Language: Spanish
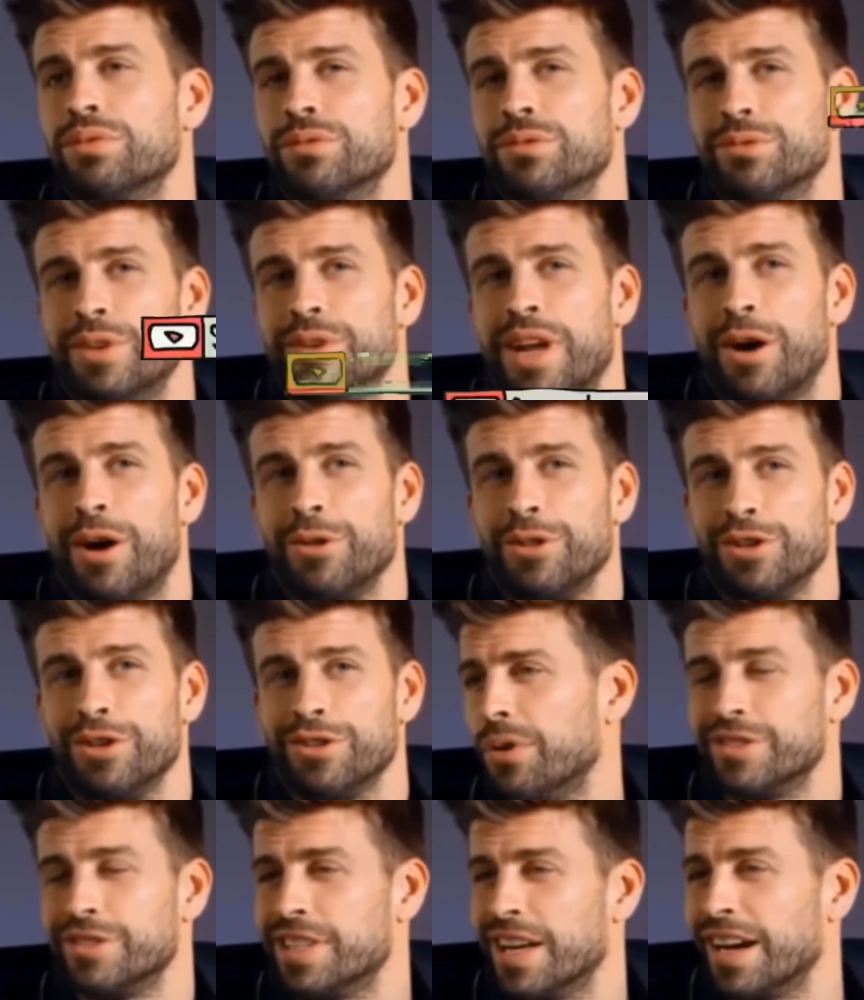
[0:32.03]
confirmación de la
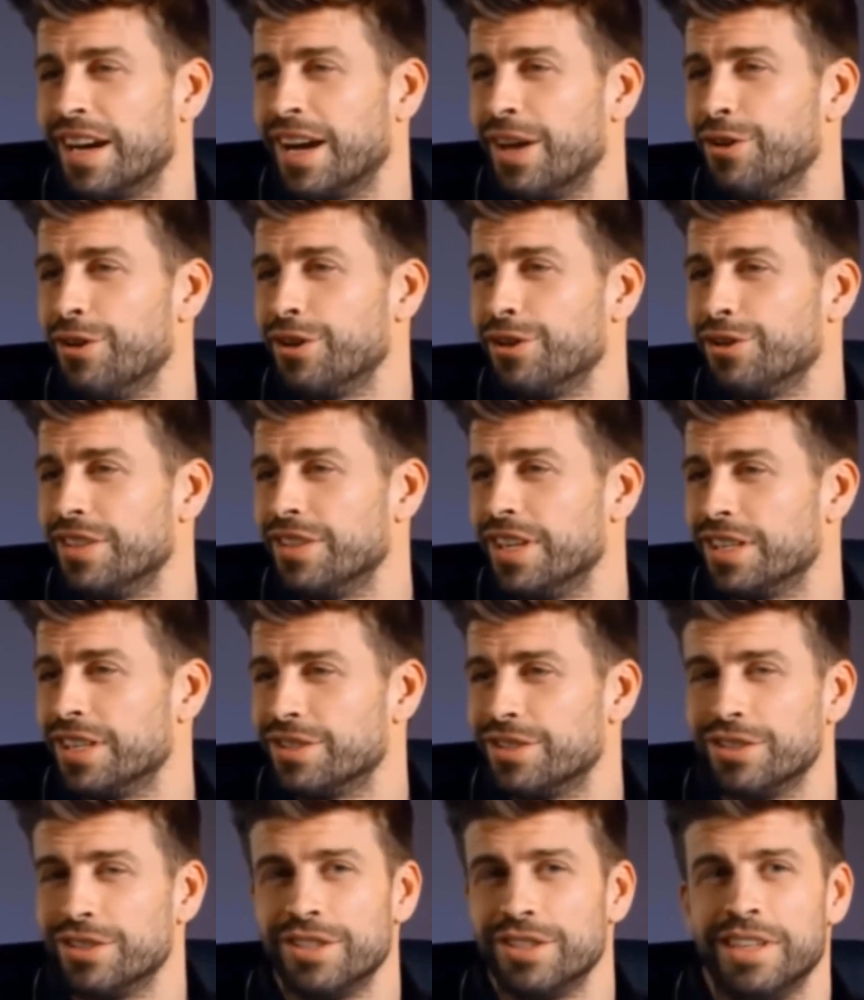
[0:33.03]
ruptura llegó
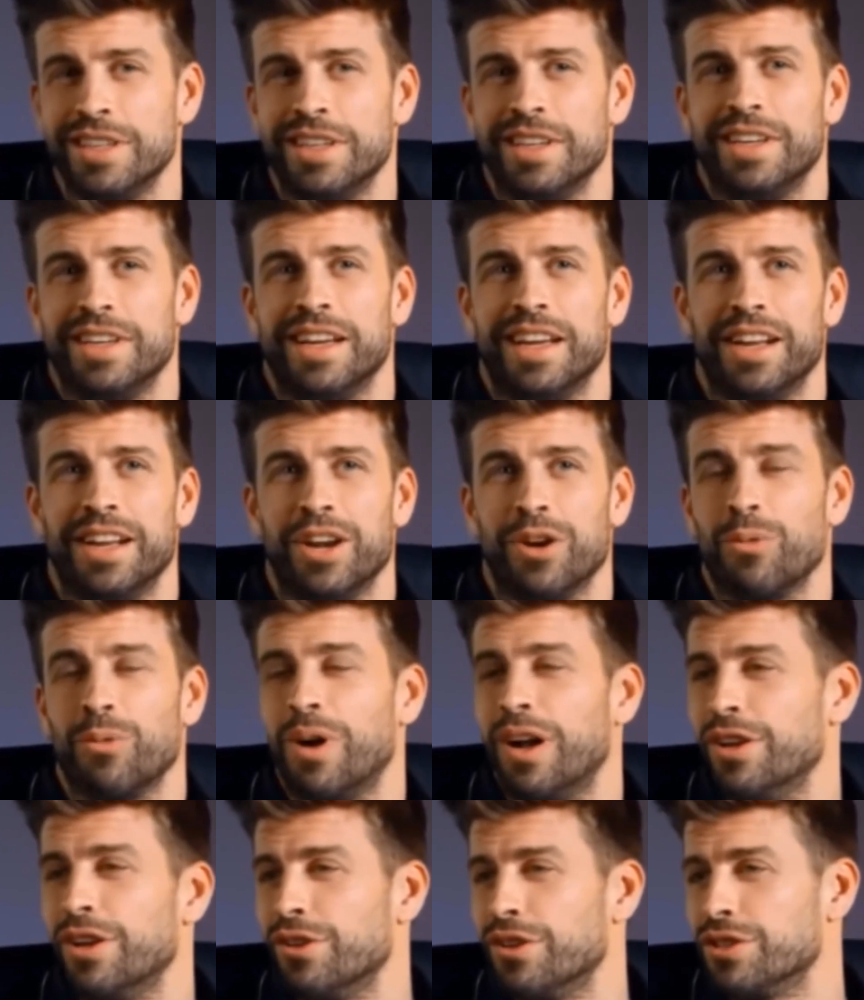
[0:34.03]
luego de rumores de
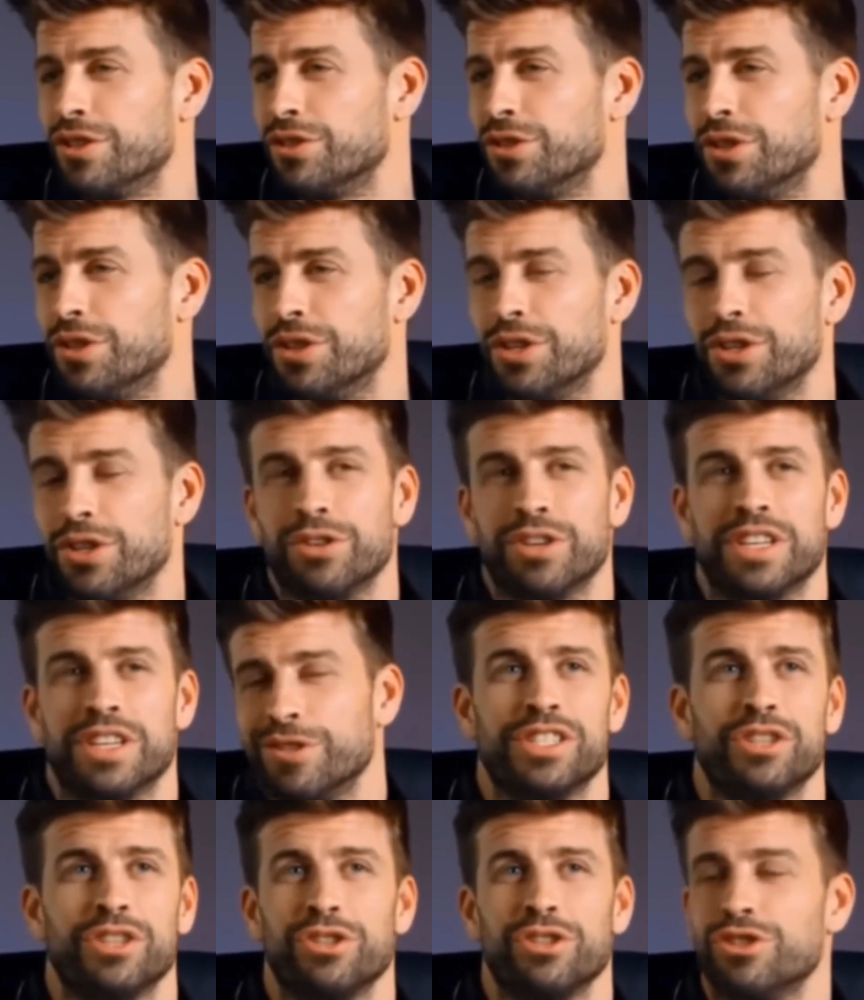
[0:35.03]
infidelidad por parte
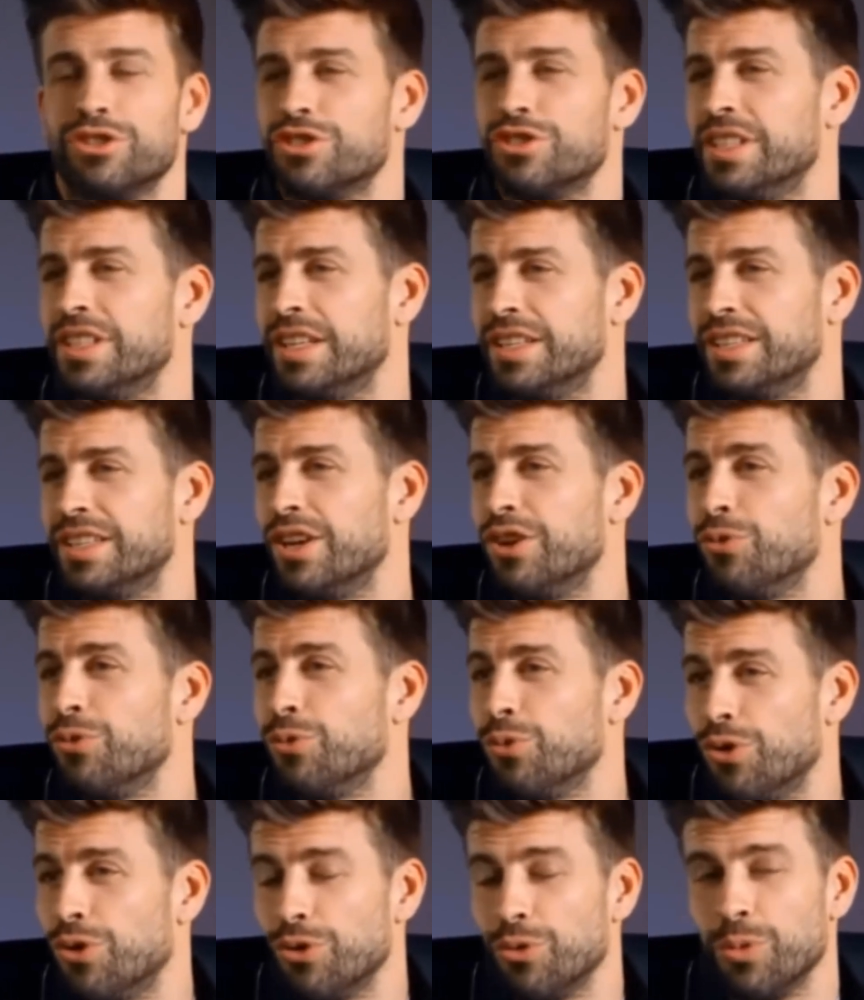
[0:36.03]
del futbolista.
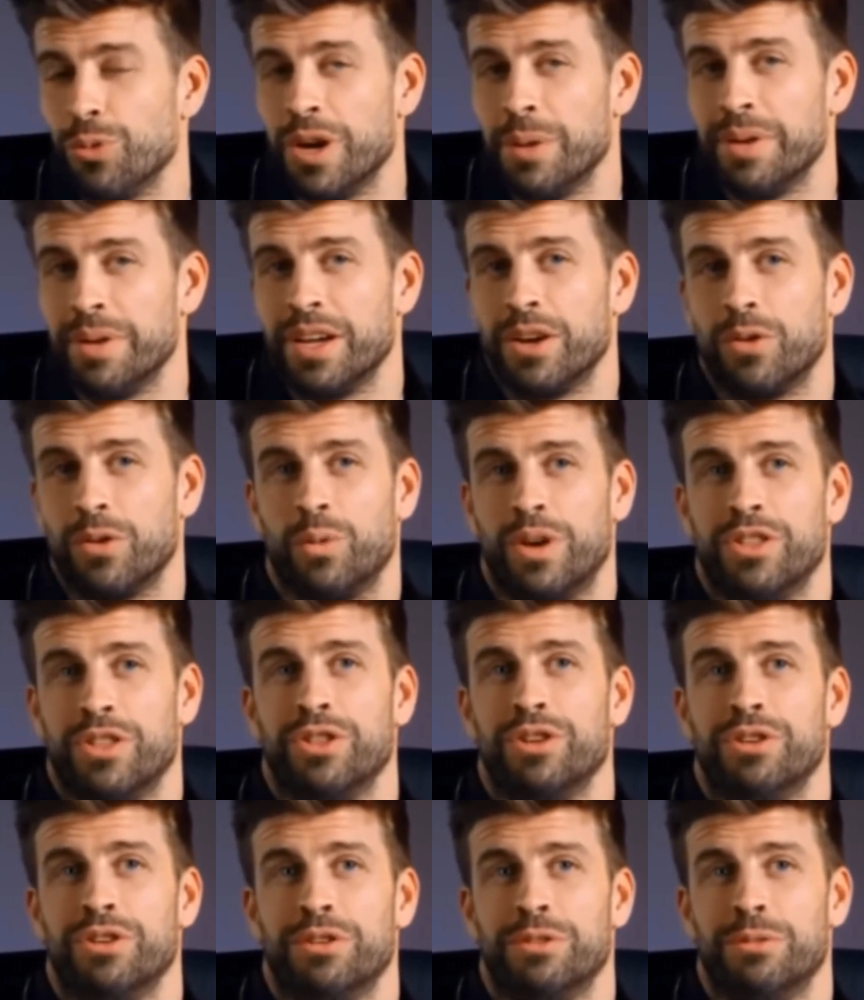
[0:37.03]

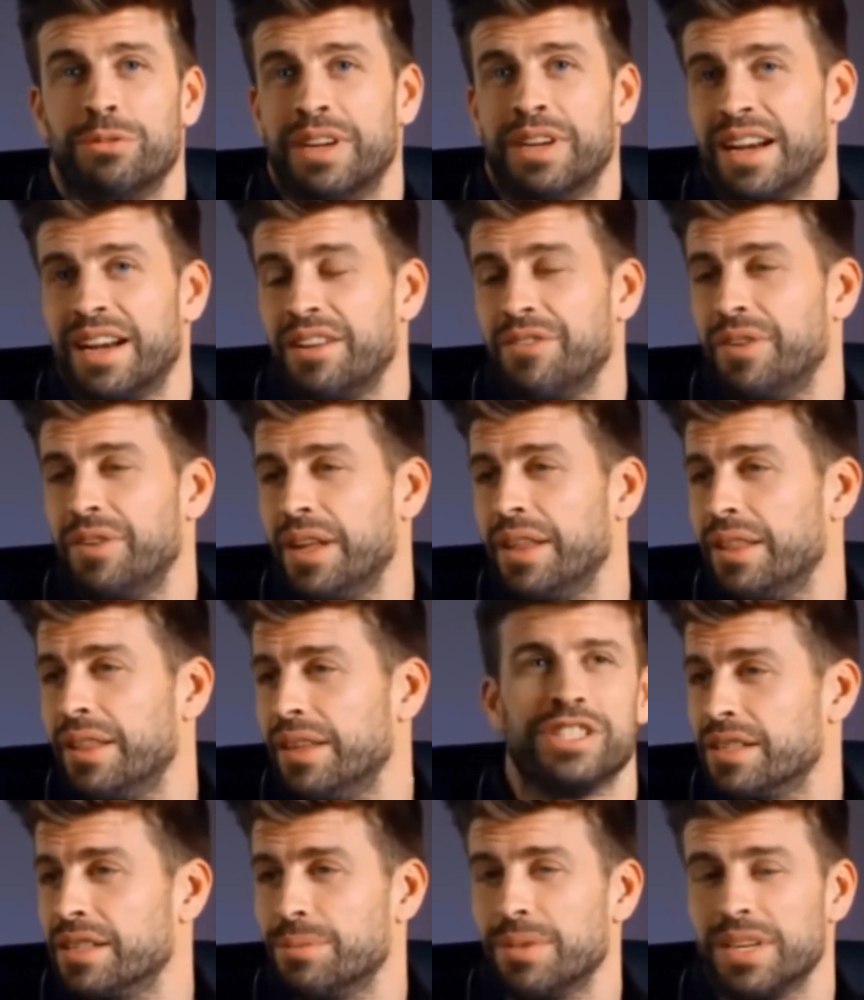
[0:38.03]
Lamentamos confirmar que
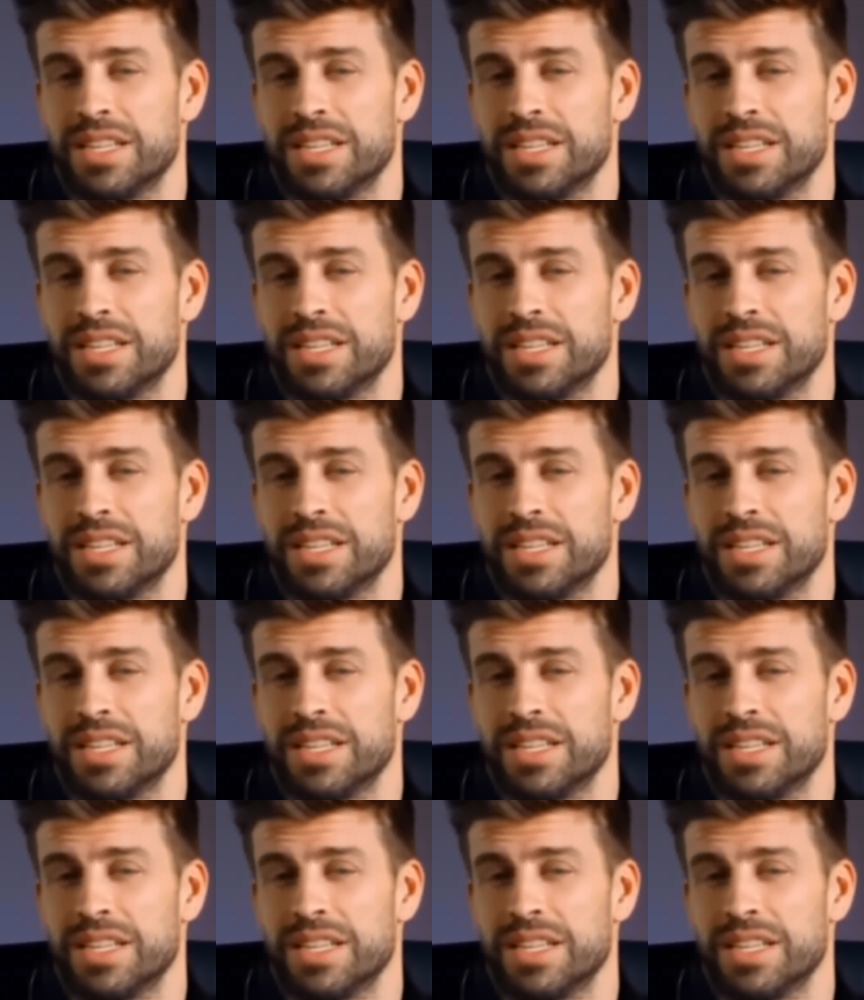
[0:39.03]
nos